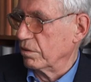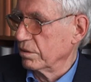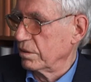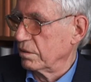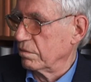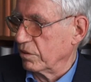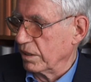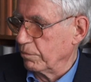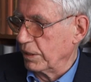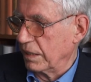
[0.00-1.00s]
von uns, von
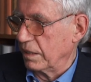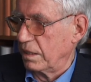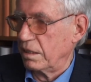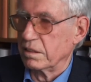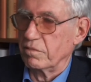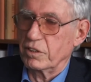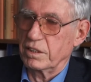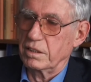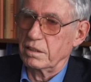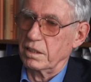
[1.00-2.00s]
der BGA
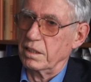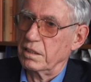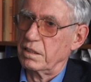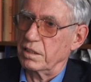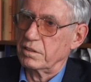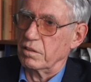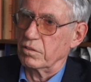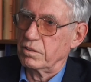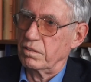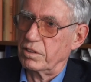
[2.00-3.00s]
definierte Regelkreis der
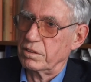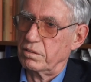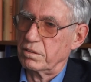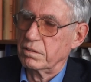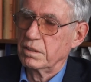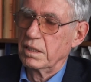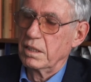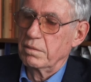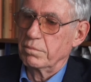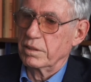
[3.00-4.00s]
Rohstoffversorgung,
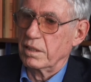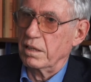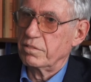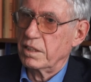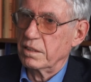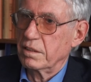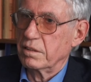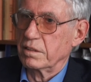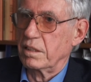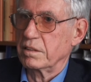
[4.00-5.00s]
greift dann.
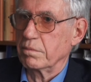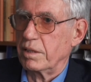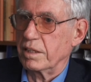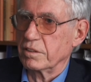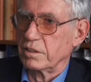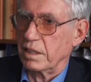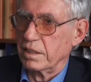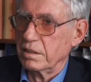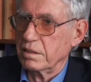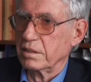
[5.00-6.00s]
Das heißt, die Preise
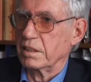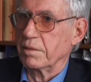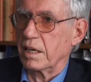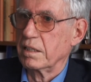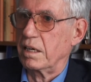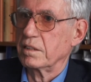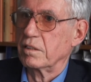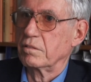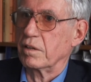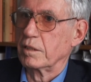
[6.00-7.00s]
steigen. Es gibt
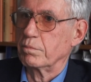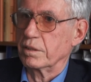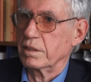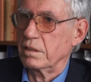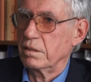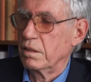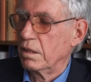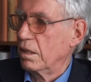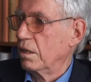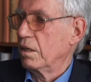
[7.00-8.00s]
Anreize zu exportieren,
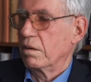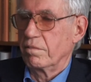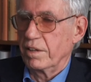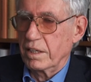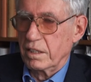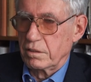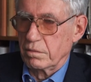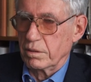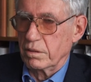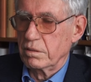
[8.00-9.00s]
weniger
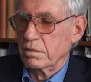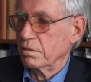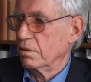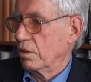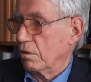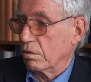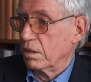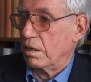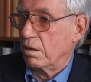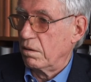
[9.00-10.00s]
zu benutzen
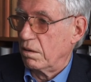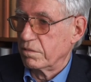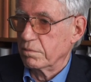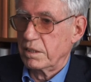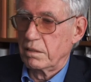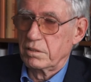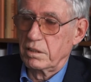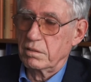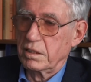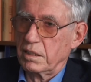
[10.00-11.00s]
oder auch auf dem
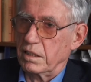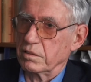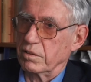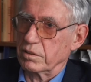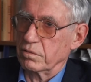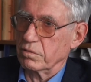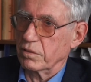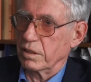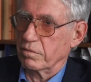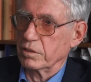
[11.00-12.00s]
Sekundärkreis
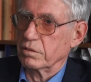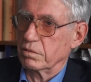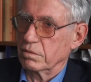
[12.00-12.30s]
etwas zu